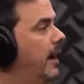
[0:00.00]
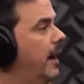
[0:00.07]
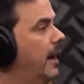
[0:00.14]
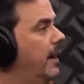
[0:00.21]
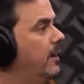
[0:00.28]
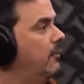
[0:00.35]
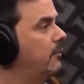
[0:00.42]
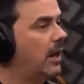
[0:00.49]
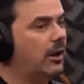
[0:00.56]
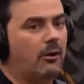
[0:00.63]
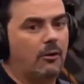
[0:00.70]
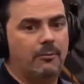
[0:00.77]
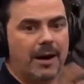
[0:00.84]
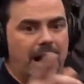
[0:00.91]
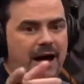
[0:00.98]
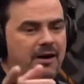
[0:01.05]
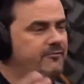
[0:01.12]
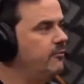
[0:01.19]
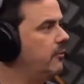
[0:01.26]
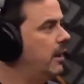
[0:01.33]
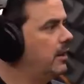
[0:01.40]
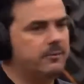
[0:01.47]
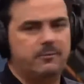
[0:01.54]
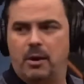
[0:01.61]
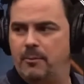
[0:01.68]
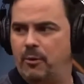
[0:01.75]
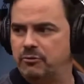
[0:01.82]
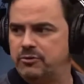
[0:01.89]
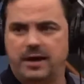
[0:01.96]
Aí o cara, ó, o Marvel, ela, meu
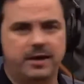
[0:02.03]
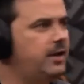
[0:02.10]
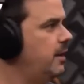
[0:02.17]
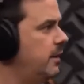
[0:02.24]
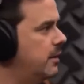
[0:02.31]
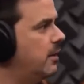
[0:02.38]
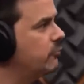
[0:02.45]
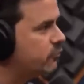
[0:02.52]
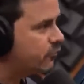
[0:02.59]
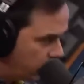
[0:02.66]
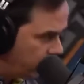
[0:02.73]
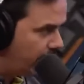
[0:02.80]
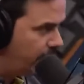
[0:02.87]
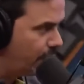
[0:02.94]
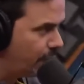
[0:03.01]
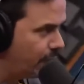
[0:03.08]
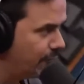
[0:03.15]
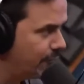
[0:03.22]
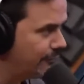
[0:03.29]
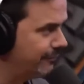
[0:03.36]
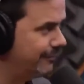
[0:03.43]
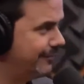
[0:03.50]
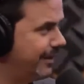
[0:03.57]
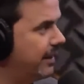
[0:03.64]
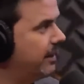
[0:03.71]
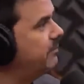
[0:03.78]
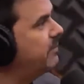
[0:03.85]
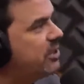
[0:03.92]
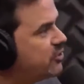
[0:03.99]
irmão, tá aí? Não sou eu.
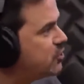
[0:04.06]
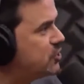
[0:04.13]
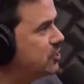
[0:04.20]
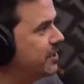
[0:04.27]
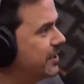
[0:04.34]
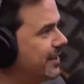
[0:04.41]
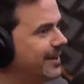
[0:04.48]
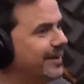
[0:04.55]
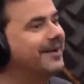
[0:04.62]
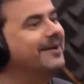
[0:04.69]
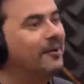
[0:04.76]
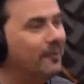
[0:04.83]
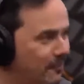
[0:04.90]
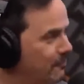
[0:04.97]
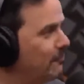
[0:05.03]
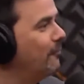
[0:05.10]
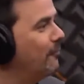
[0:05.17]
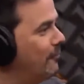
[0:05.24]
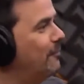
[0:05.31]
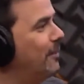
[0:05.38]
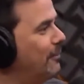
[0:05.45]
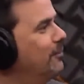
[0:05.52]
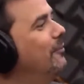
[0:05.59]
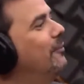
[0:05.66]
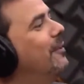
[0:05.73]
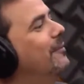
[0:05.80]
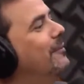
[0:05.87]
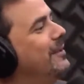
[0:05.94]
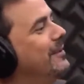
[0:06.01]
Ela, mentira, o mesmo
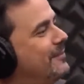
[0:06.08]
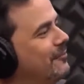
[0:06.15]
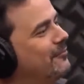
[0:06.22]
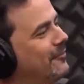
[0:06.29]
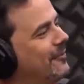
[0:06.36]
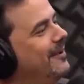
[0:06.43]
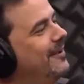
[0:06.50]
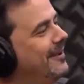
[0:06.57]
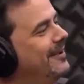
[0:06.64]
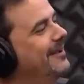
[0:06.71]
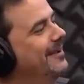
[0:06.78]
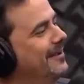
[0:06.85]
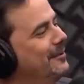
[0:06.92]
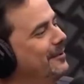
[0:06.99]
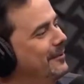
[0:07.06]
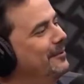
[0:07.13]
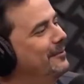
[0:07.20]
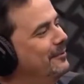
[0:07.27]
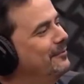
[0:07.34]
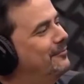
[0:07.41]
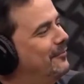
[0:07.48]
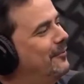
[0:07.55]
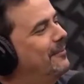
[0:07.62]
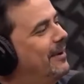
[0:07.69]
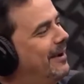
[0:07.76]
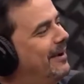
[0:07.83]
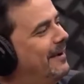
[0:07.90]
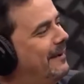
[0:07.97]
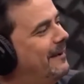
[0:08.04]
nome. Então Caralho, foi. É outro nome desse, foi é
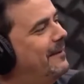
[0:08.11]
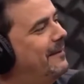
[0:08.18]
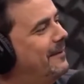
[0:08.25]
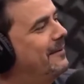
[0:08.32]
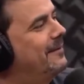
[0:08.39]
difícil, uma... cara.